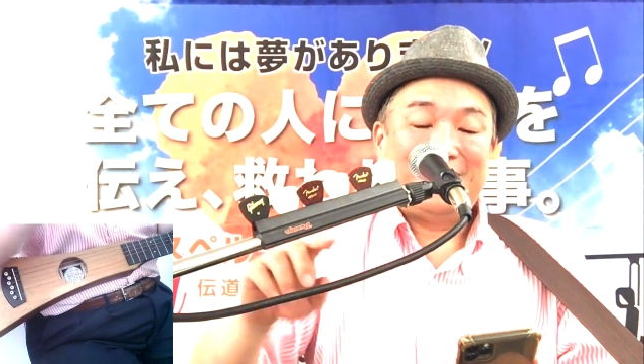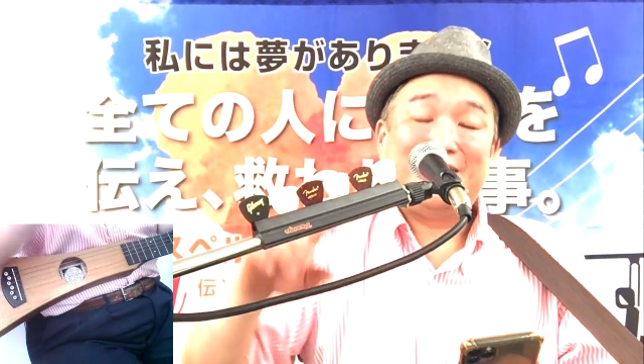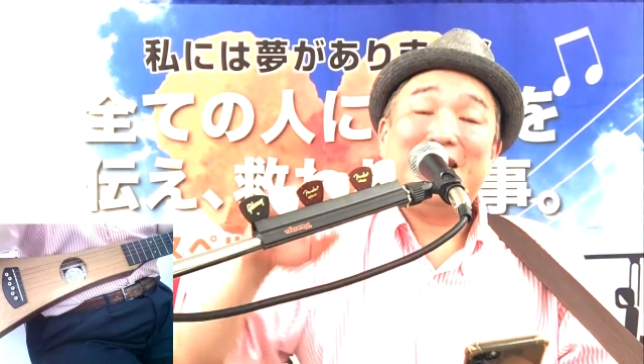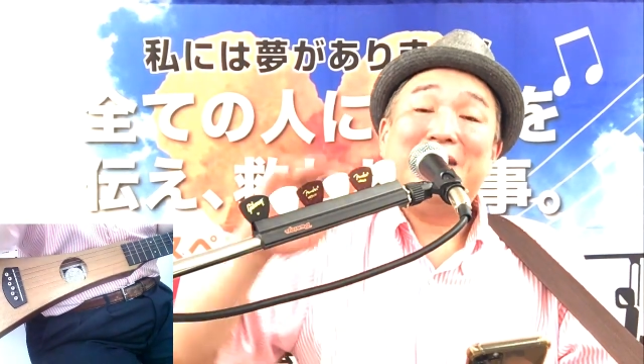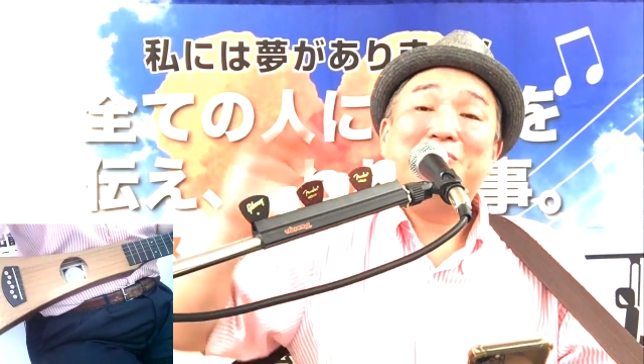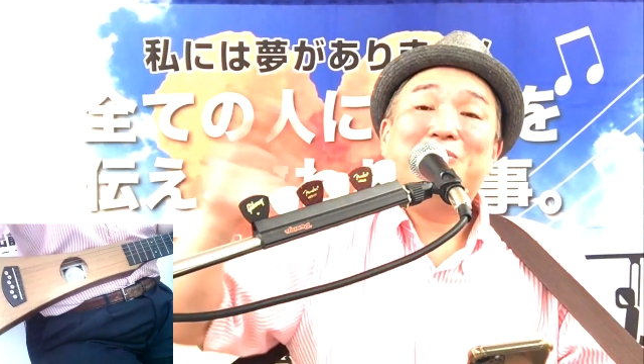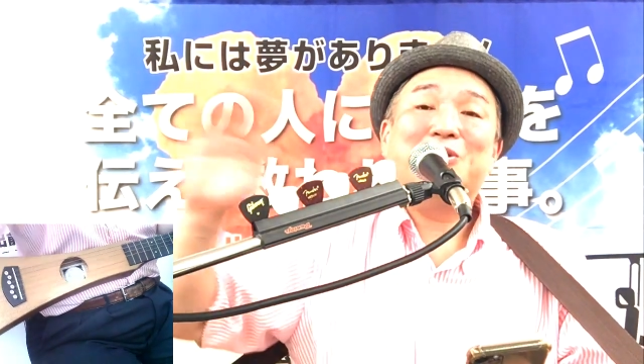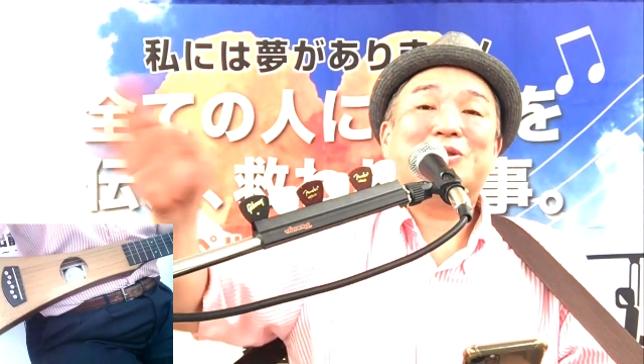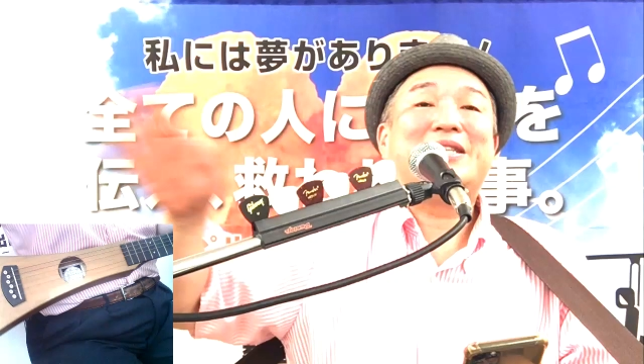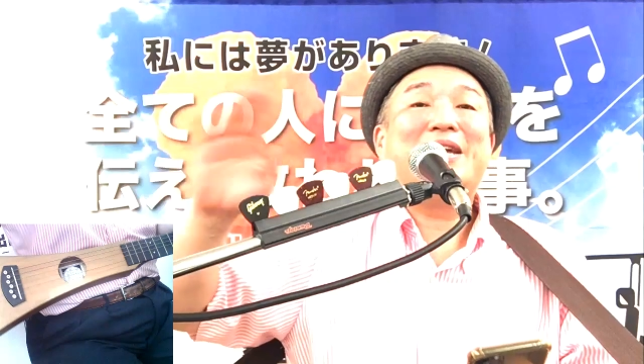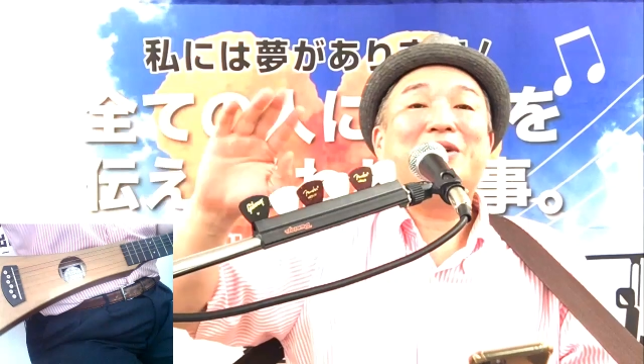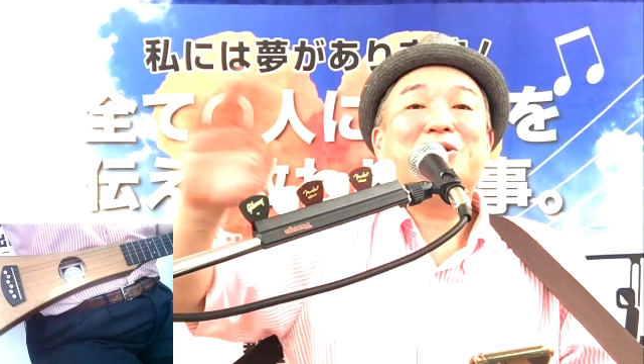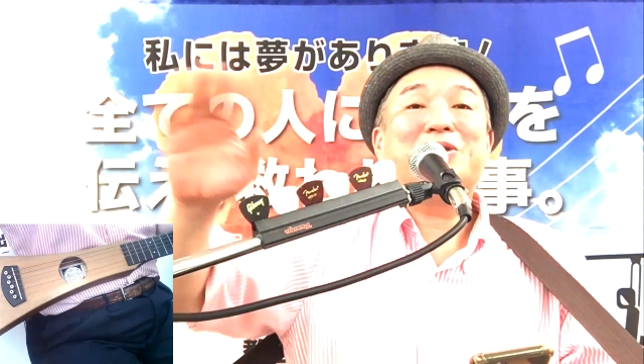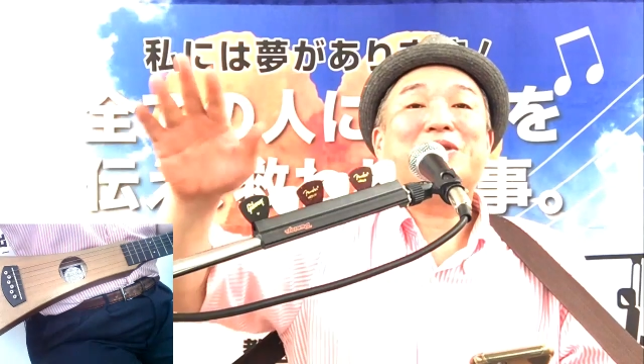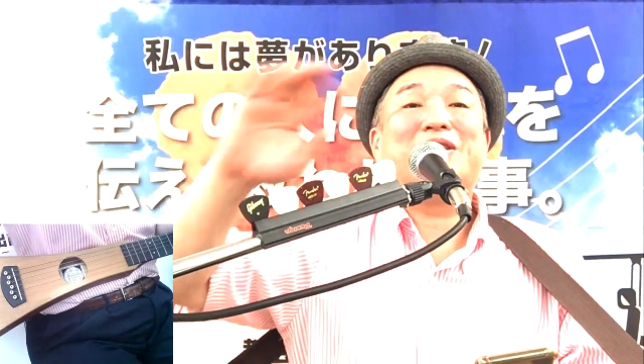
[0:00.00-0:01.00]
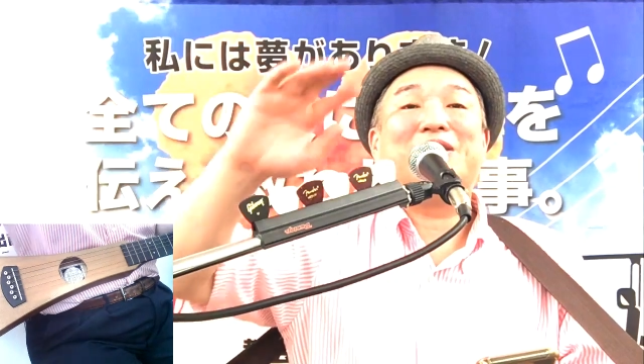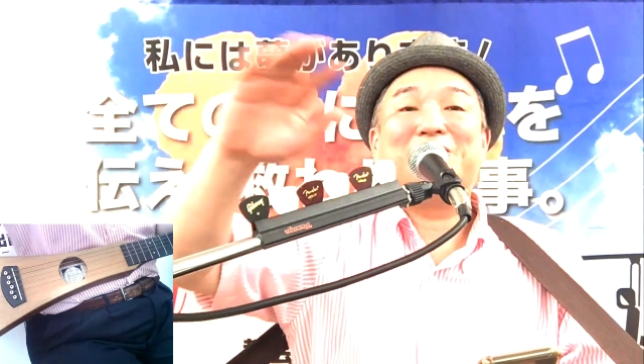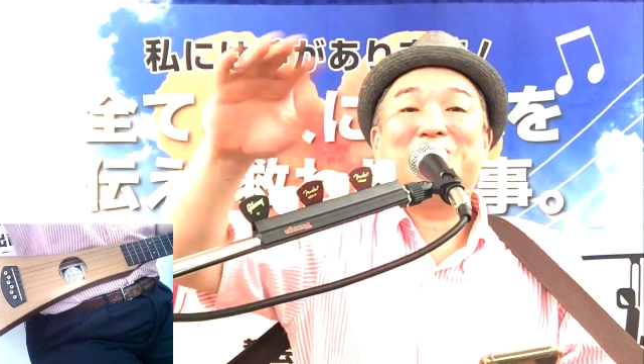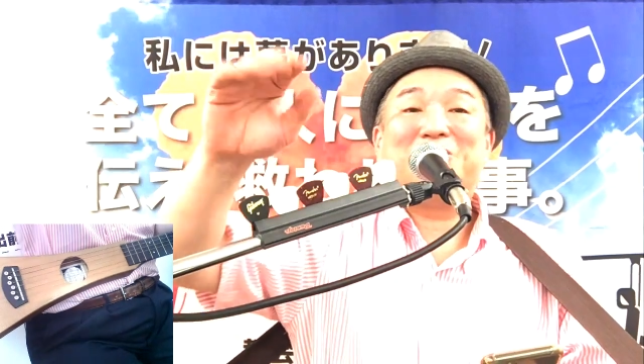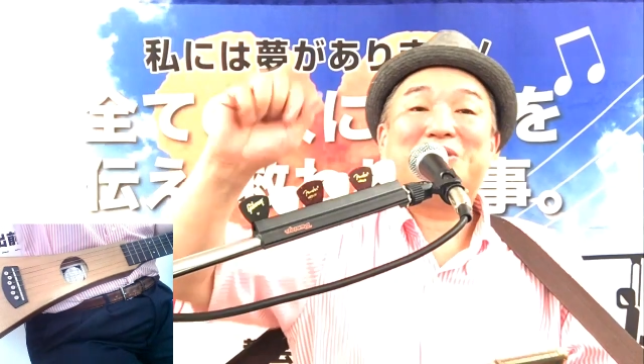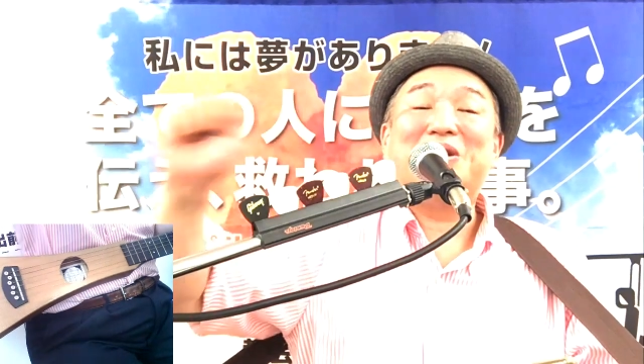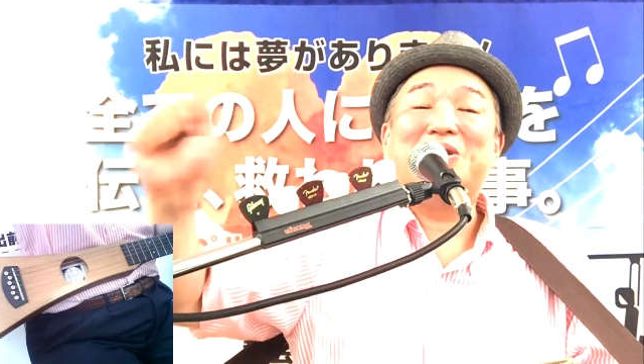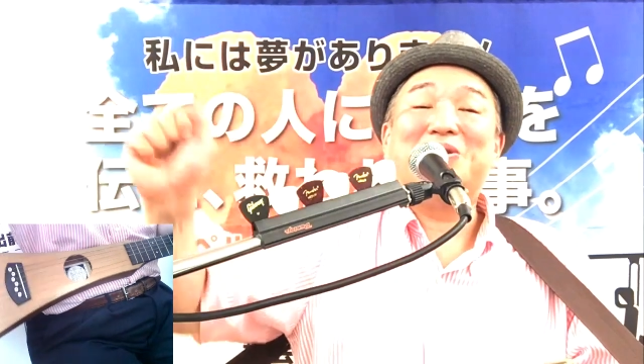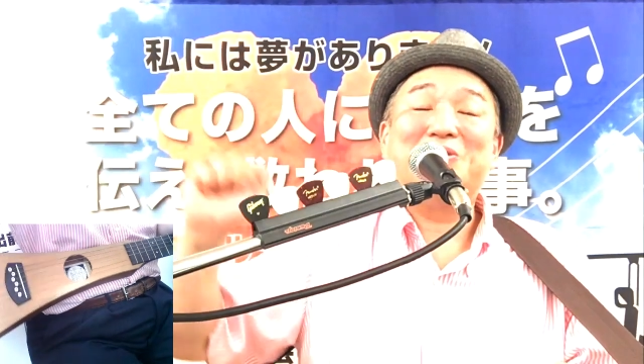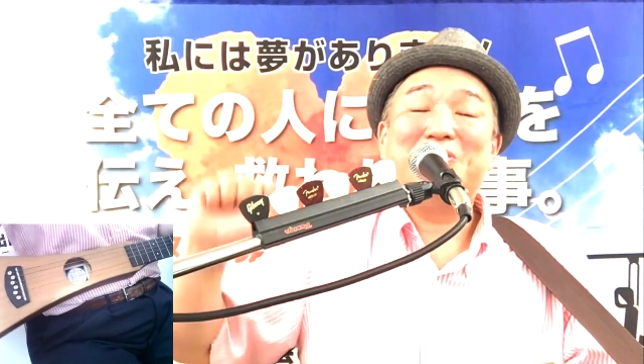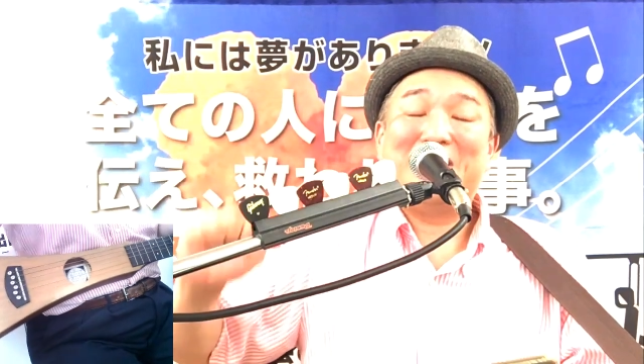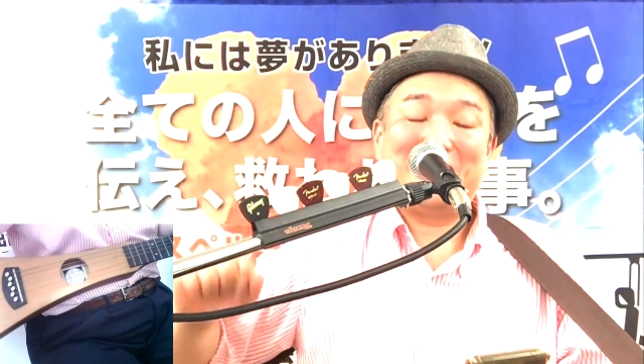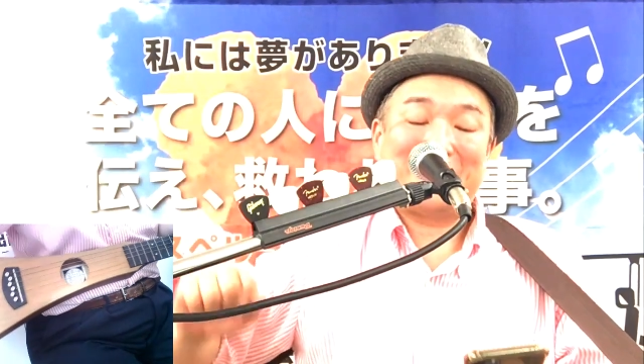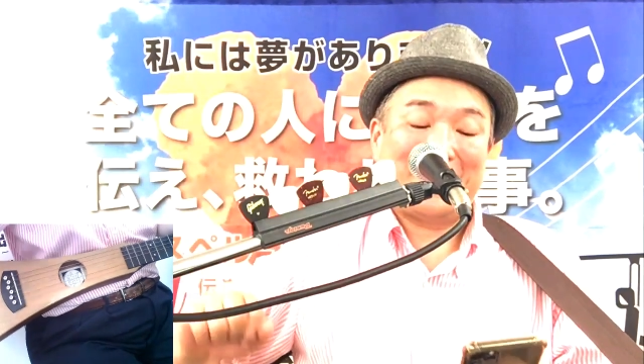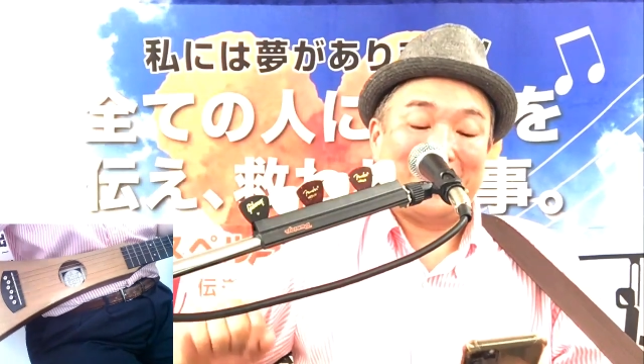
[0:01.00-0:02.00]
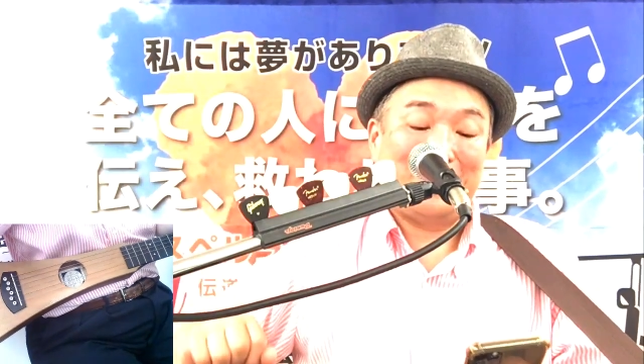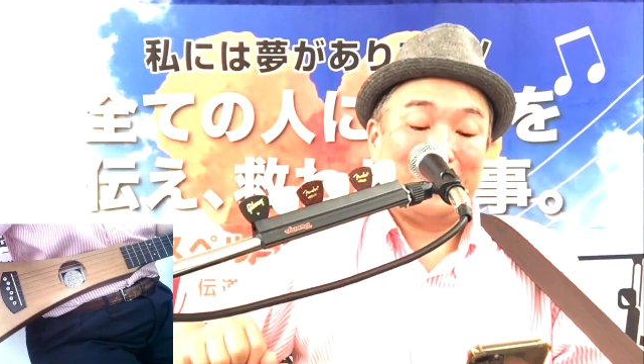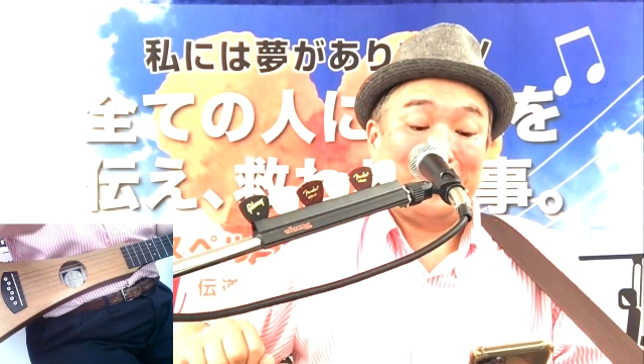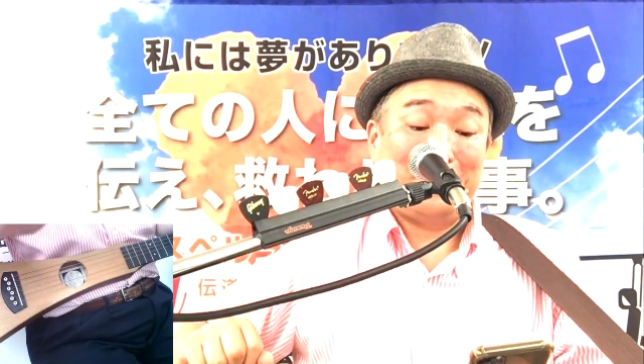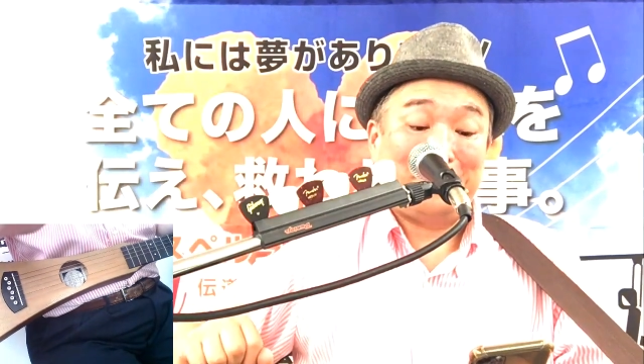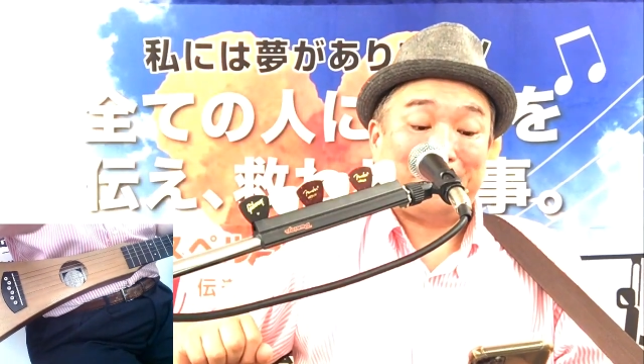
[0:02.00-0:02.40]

全部を捨てよって言ってるんですけど